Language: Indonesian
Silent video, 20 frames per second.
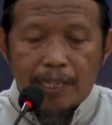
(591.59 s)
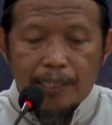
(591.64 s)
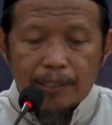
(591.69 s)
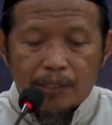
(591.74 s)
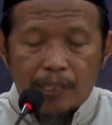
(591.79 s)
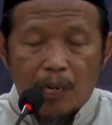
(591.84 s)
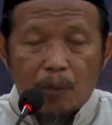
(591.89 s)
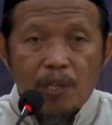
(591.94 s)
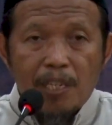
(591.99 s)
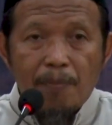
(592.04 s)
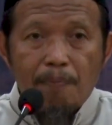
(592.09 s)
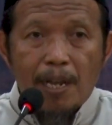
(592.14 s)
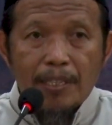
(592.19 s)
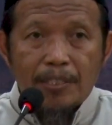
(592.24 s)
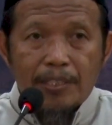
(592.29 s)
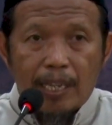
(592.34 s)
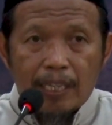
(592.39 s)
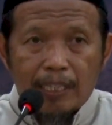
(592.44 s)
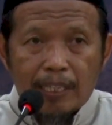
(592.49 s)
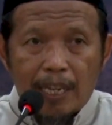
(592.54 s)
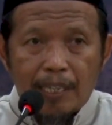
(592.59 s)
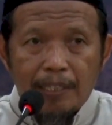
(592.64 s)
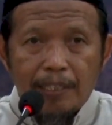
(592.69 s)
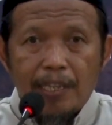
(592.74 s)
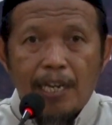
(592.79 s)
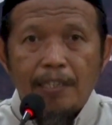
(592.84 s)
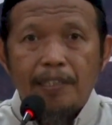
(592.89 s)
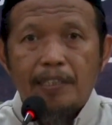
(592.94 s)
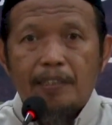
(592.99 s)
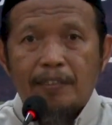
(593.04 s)
yang selalu
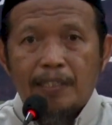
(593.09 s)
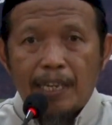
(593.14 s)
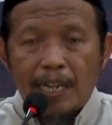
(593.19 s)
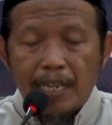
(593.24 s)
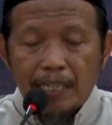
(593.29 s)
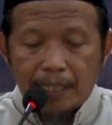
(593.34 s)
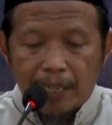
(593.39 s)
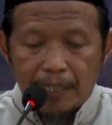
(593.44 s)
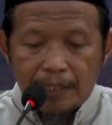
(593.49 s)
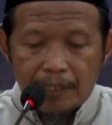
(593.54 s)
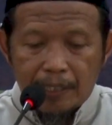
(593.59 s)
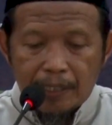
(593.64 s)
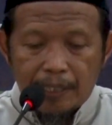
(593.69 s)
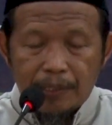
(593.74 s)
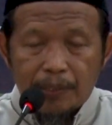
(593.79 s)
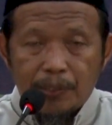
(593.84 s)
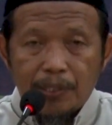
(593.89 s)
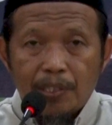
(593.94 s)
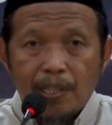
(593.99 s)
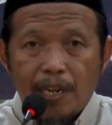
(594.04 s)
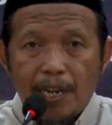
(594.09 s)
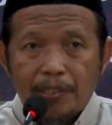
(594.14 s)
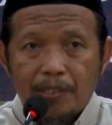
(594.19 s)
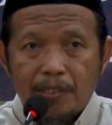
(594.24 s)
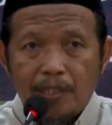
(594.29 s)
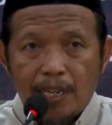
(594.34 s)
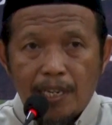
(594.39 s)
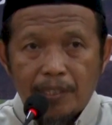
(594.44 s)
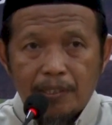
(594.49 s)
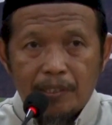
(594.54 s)
dibacakan dan diterangkan dengan
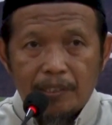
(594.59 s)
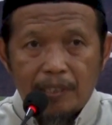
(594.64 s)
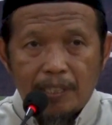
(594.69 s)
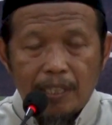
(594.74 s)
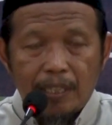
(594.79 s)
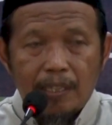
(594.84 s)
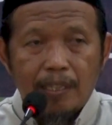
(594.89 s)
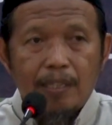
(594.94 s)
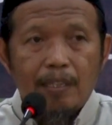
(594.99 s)
sejelas-jelasnya.